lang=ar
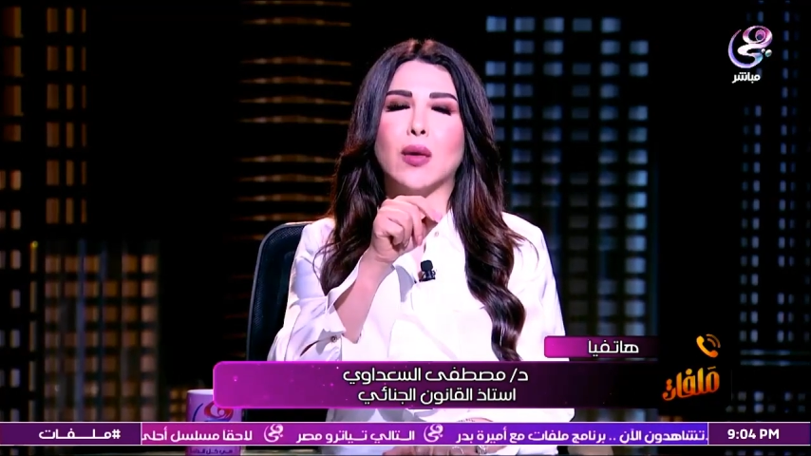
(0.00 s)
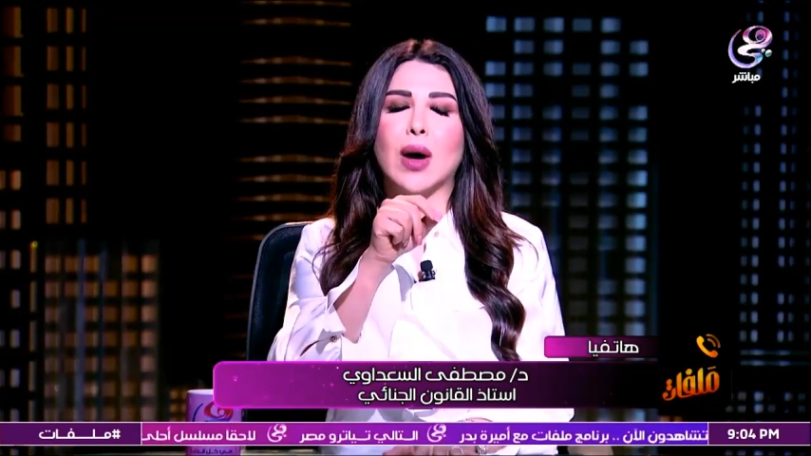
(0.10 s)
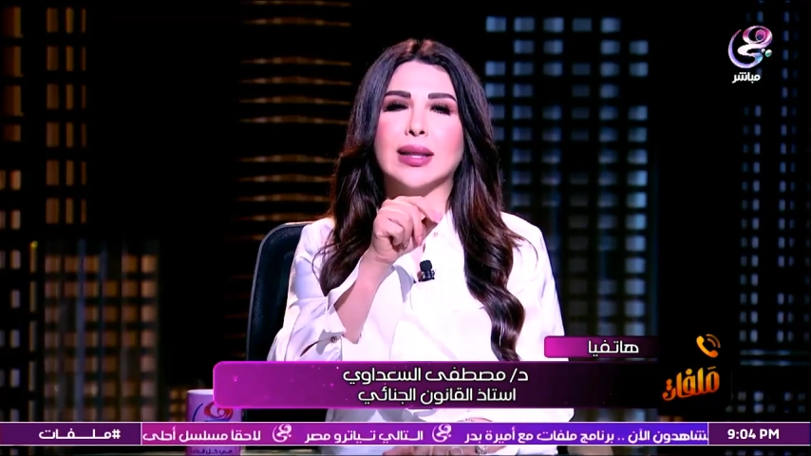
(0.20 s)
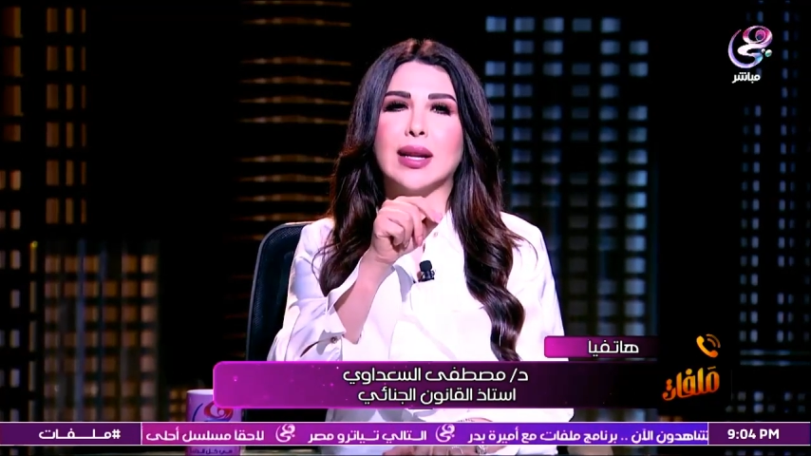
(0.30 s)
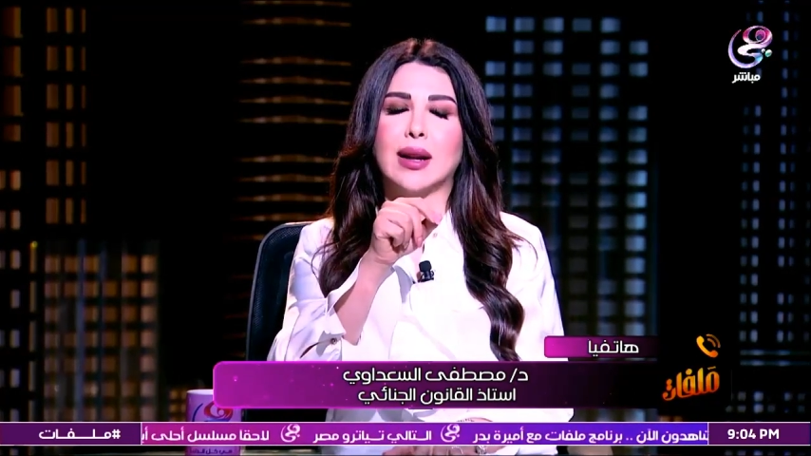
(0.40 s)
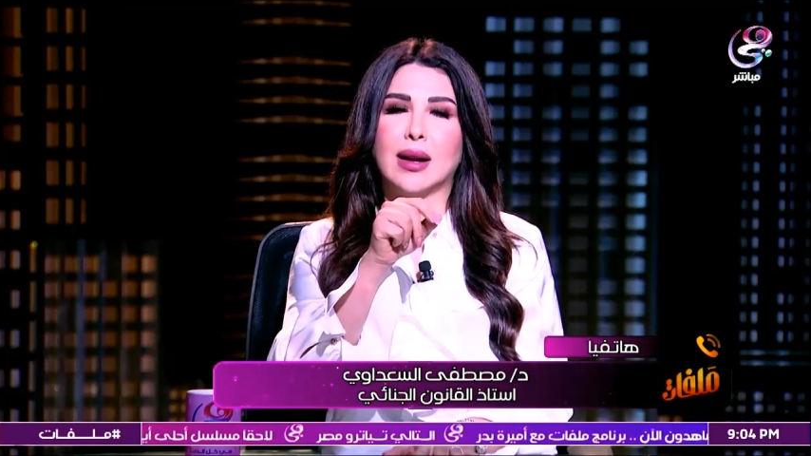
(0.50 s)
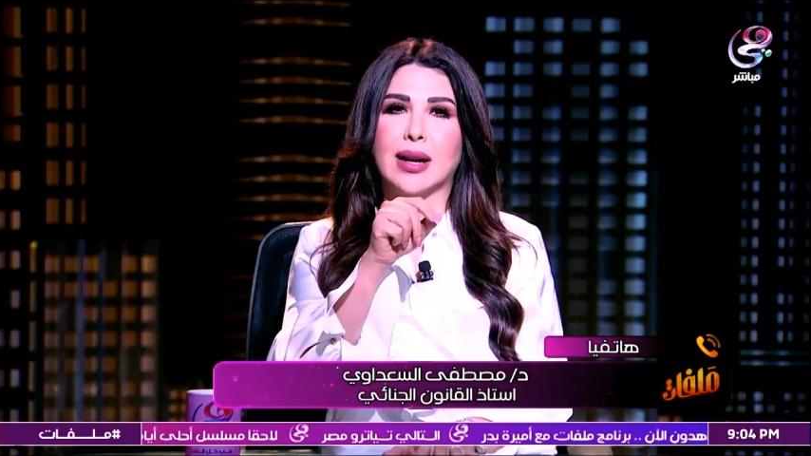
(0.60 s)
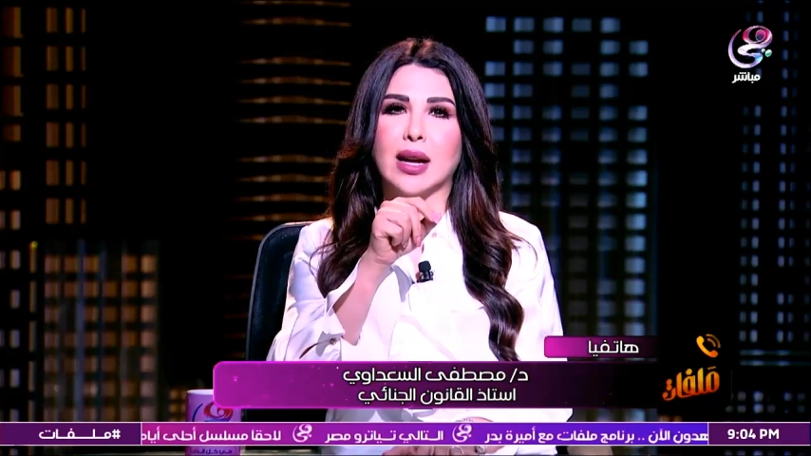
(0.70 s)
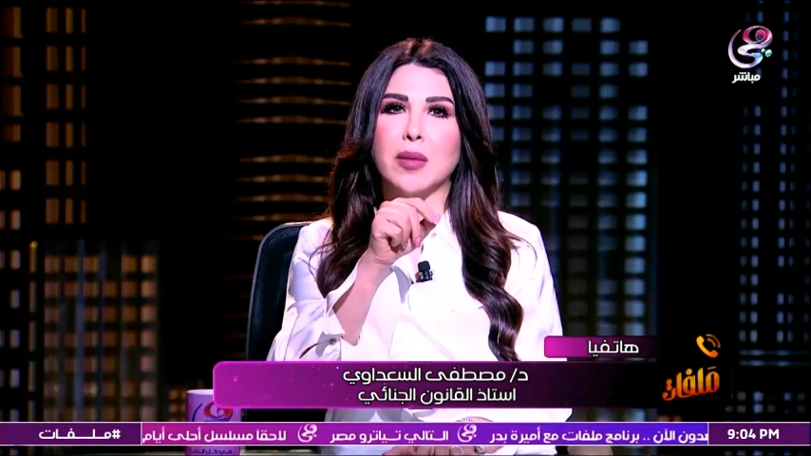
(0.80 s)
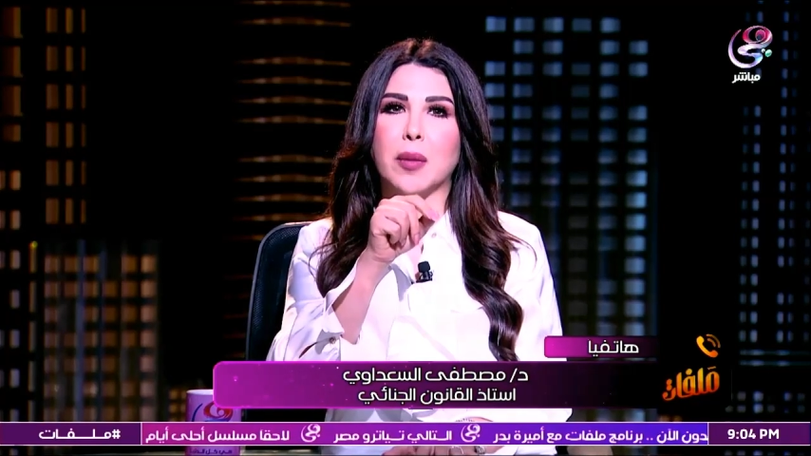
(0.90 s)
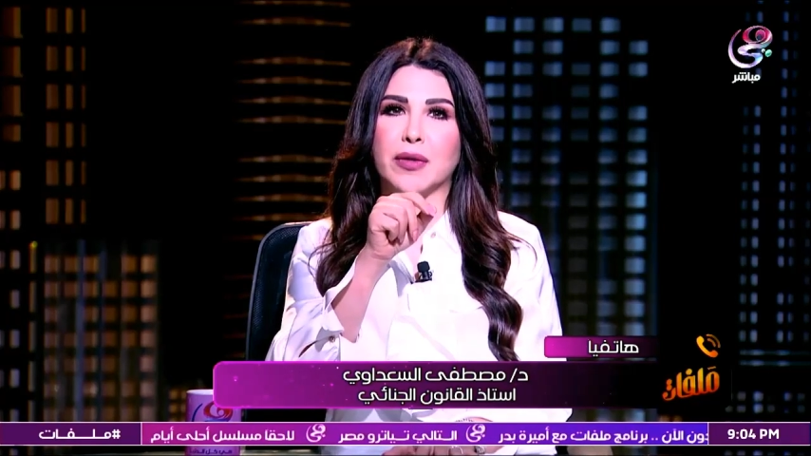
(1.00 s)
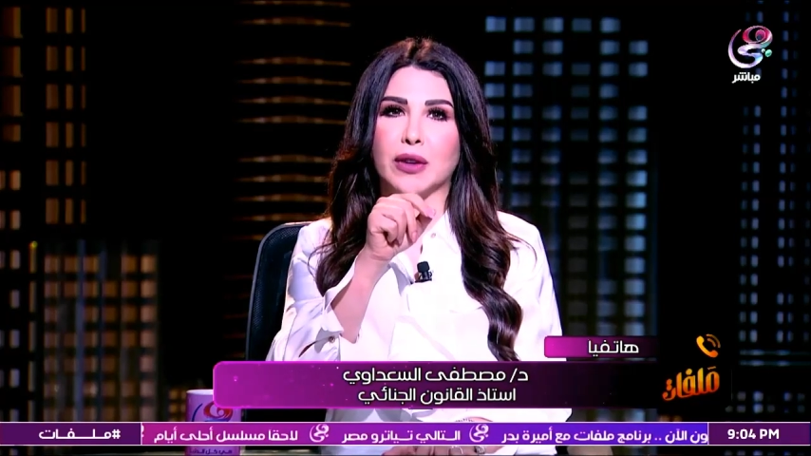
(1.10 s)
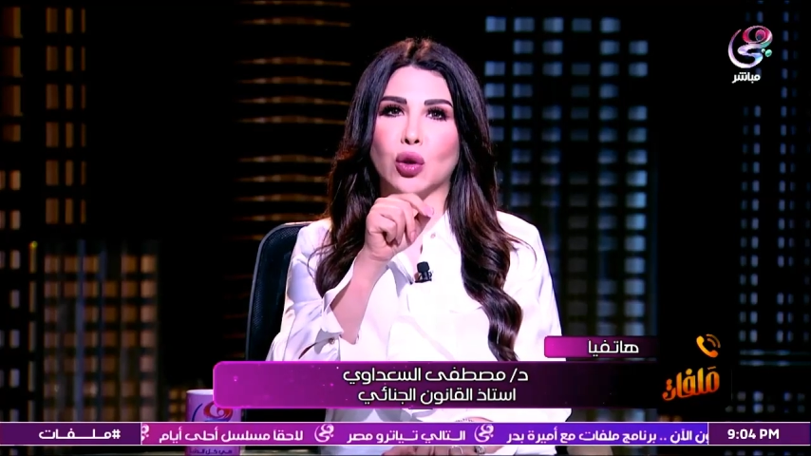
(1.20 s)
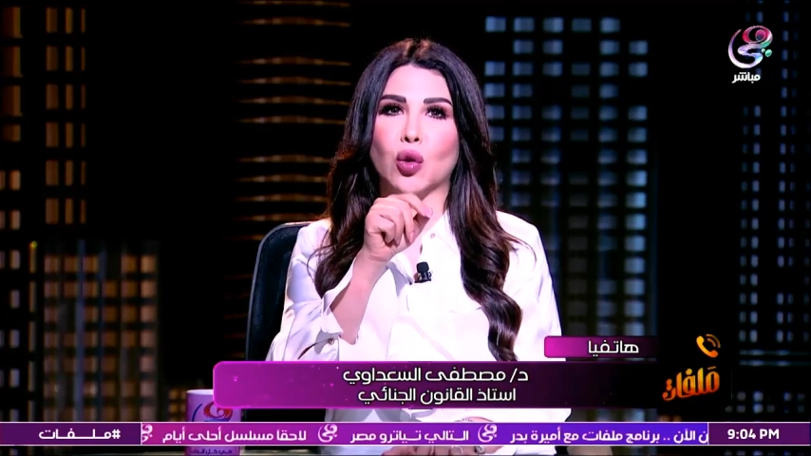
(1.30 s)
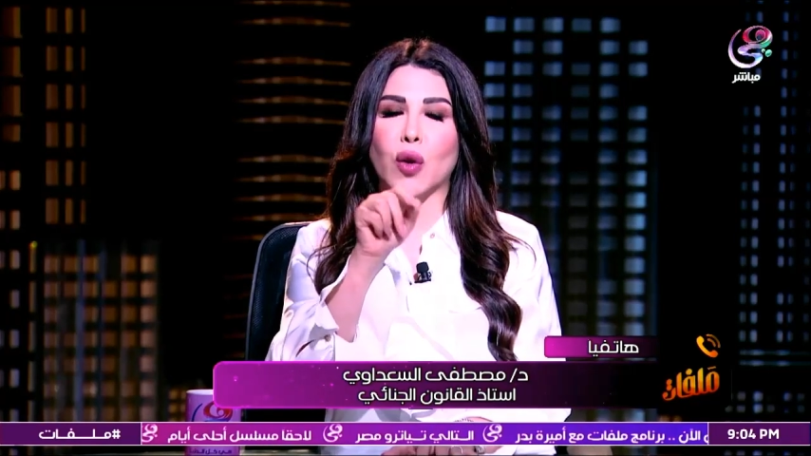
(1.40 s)
آه، وقت الجريمه من
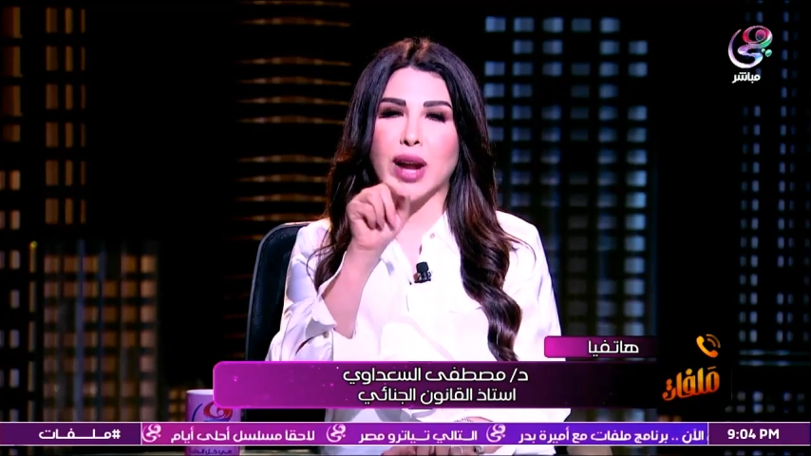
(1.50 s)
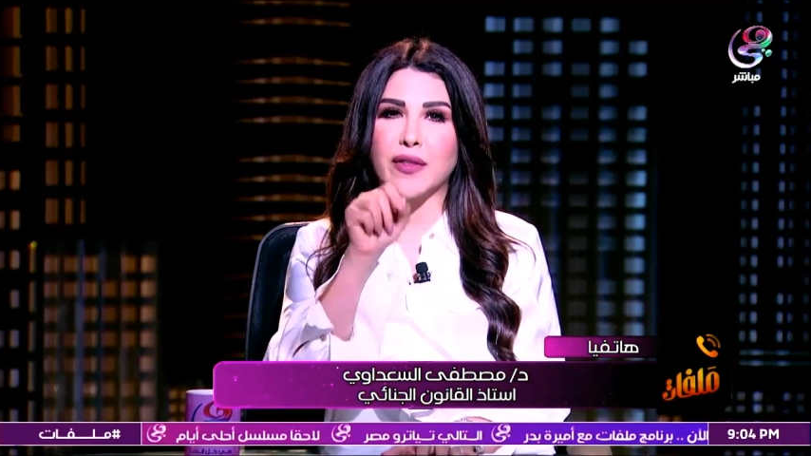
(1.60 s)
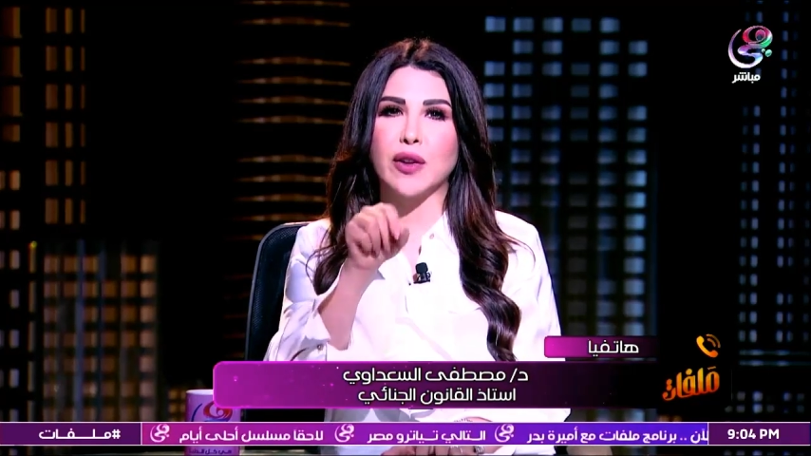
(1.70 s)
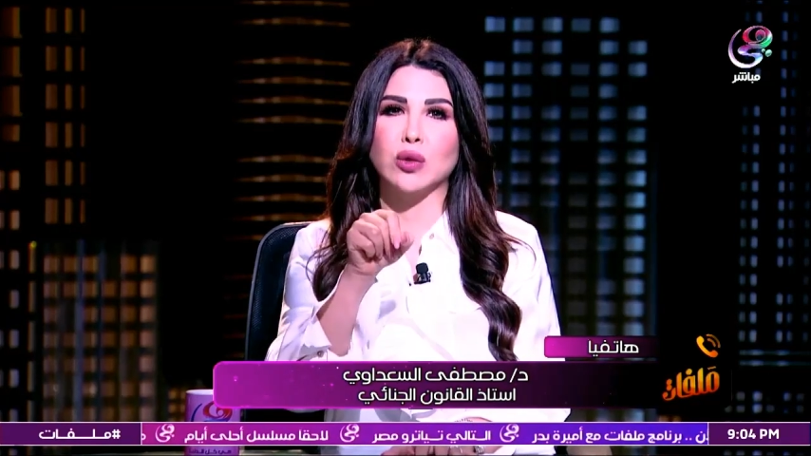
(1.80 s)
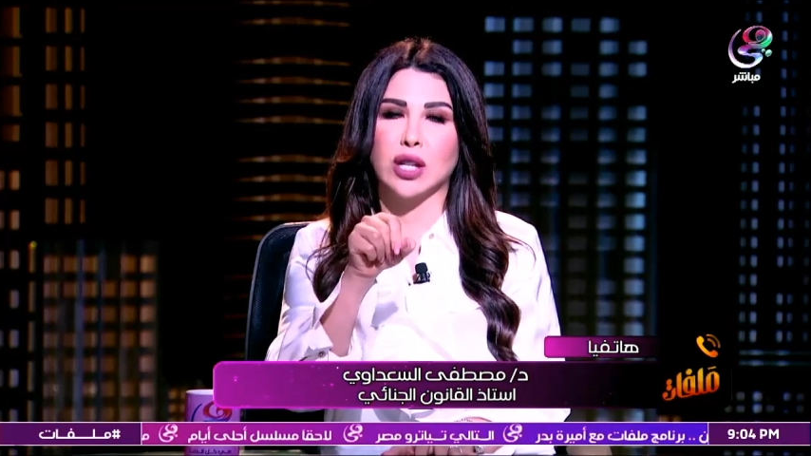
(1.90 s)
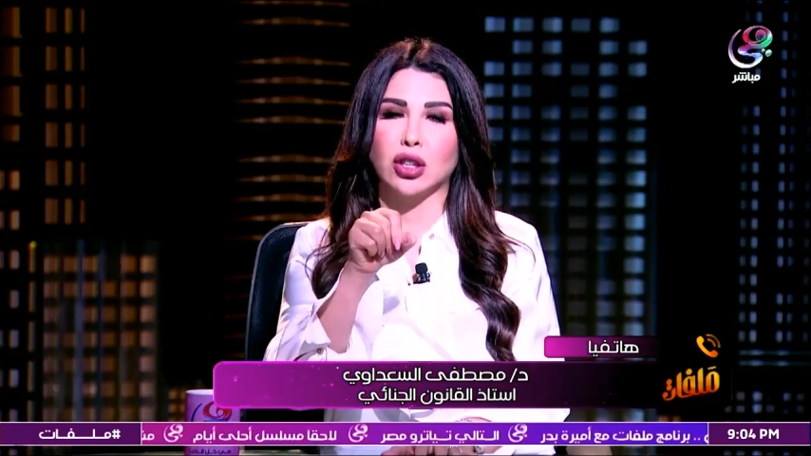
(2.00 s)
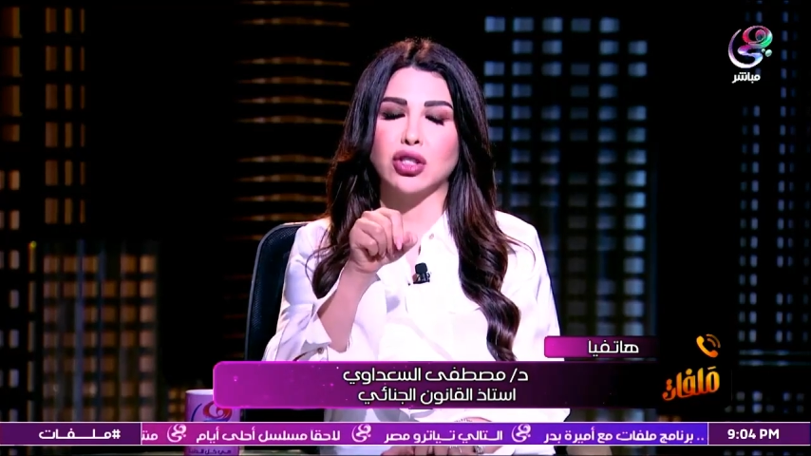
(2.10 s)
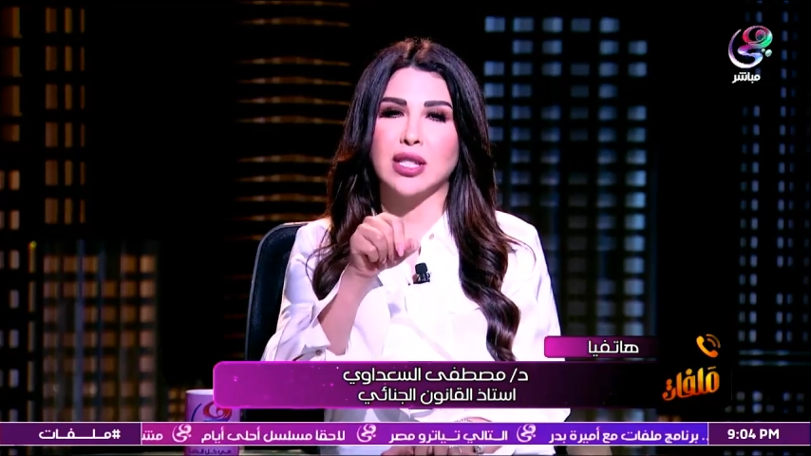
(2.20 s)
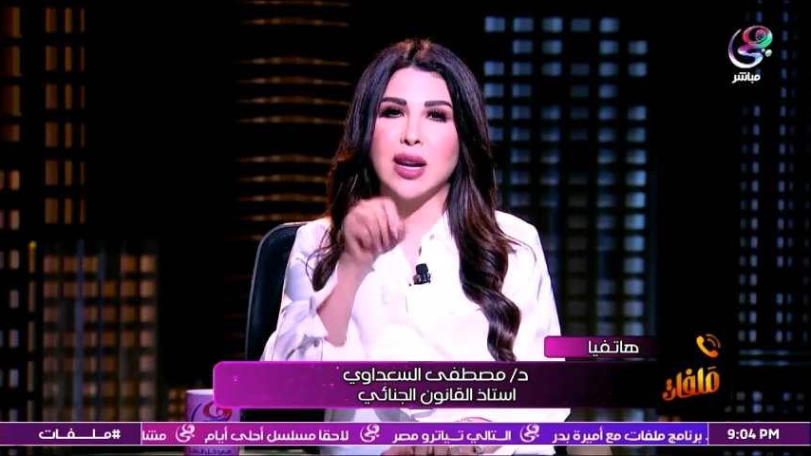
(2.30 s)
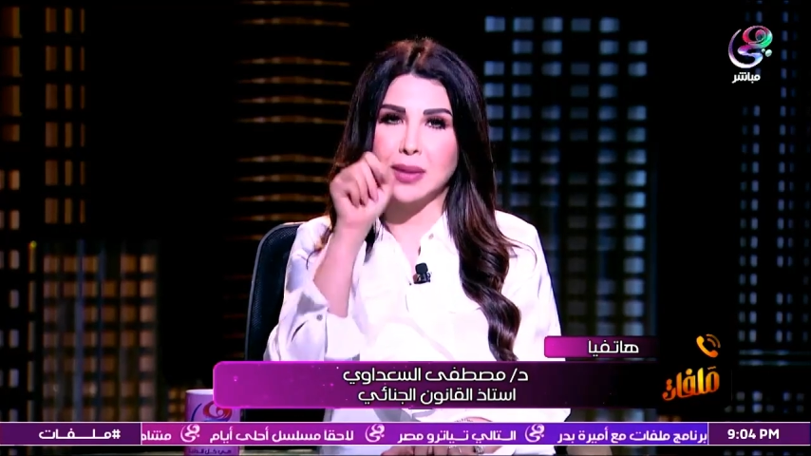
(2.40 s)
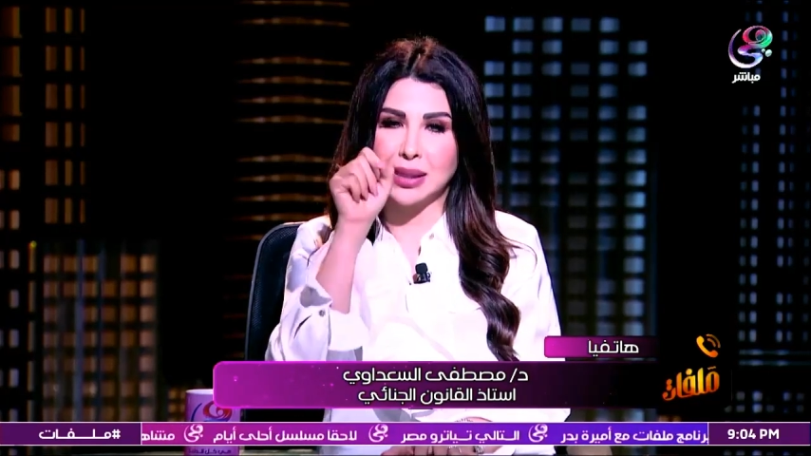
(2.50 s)
فضلكم انا عارفه انه 19 سنه بس